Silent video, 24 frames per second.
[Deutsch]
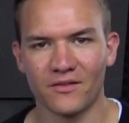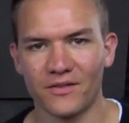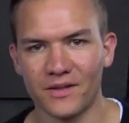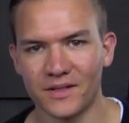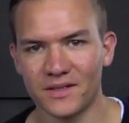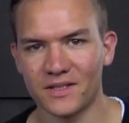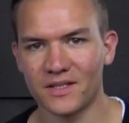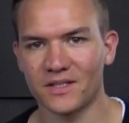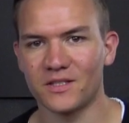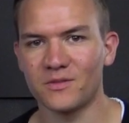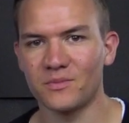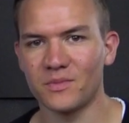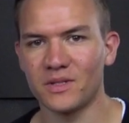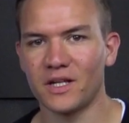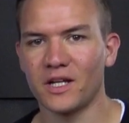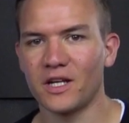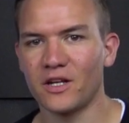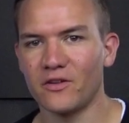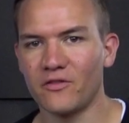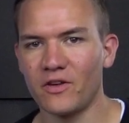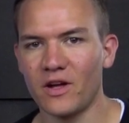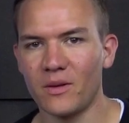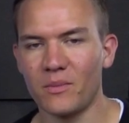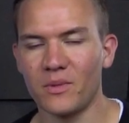Wenn es jetzt mit der
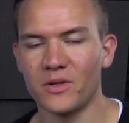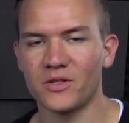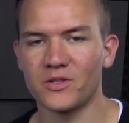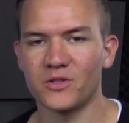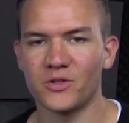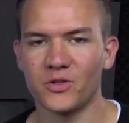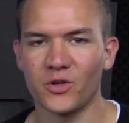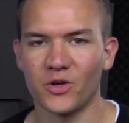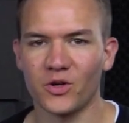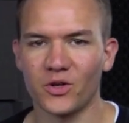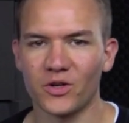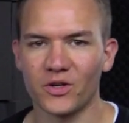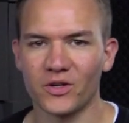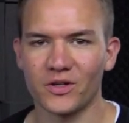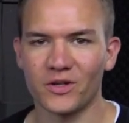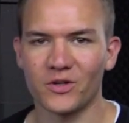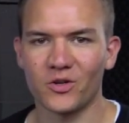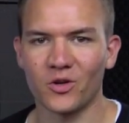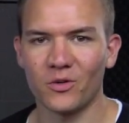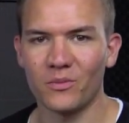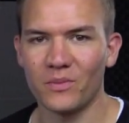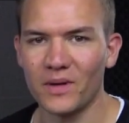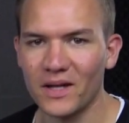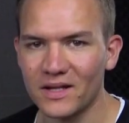gewerblichen noch
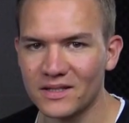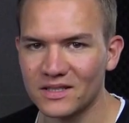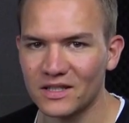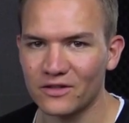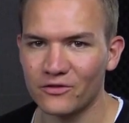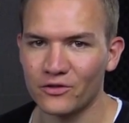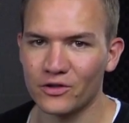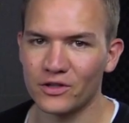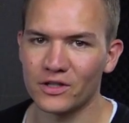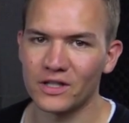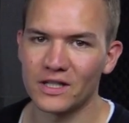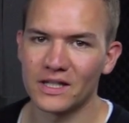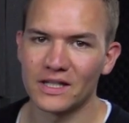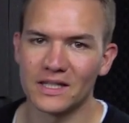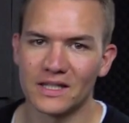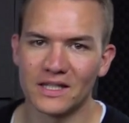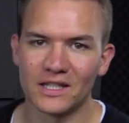äh, komplexer wird,